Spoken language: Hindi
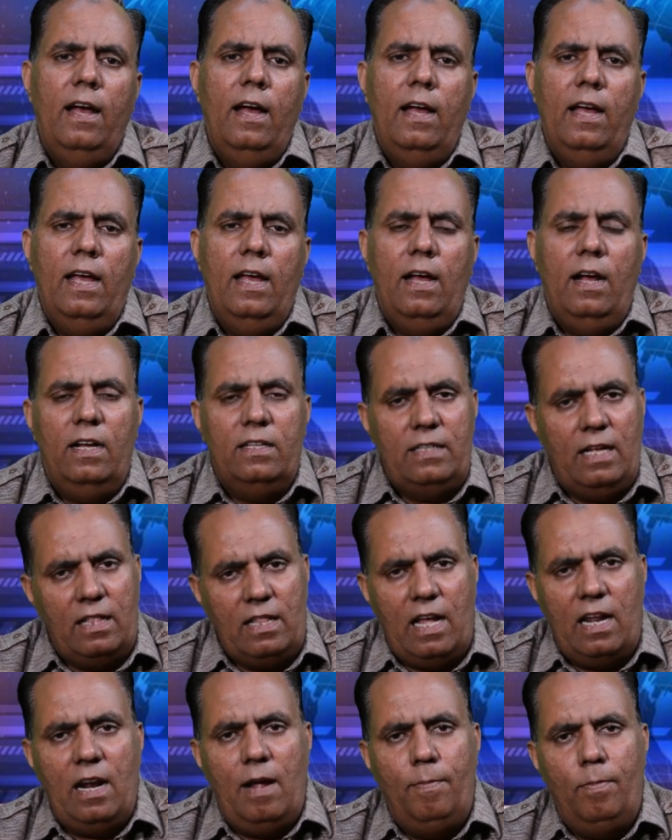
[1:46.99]

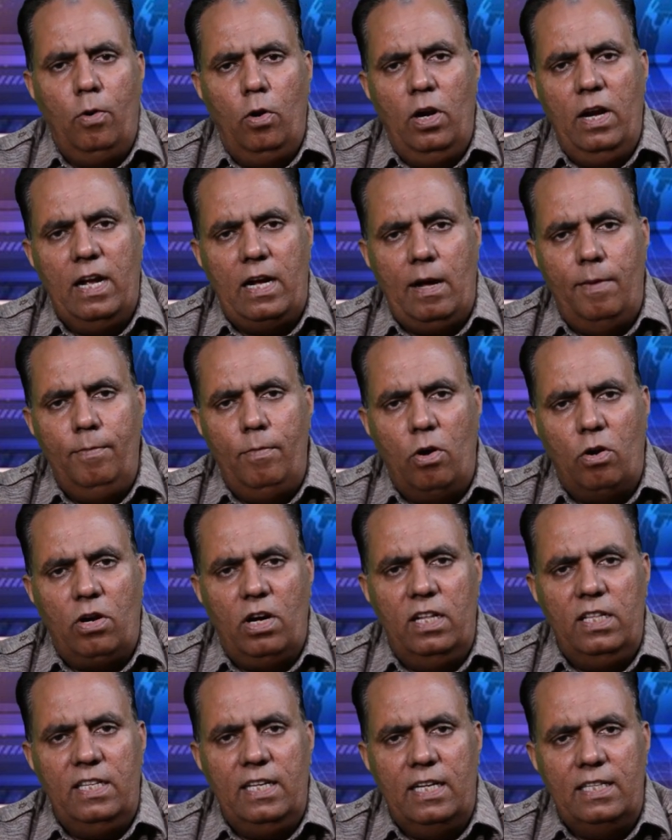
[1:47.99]
आज़ादाना बोलने का
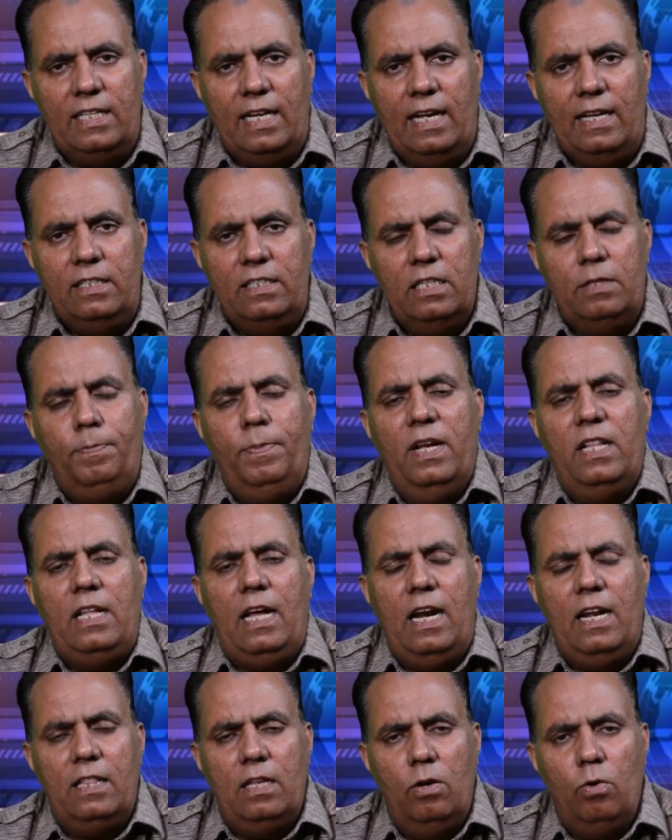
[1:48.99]
मौका दिया जाए जिस पर
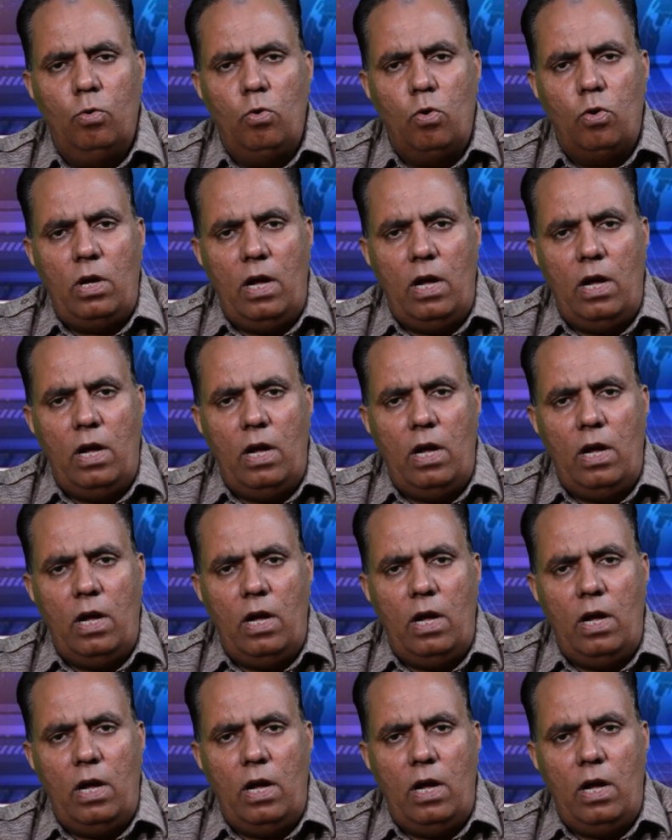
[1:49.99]
अदालत ने उनको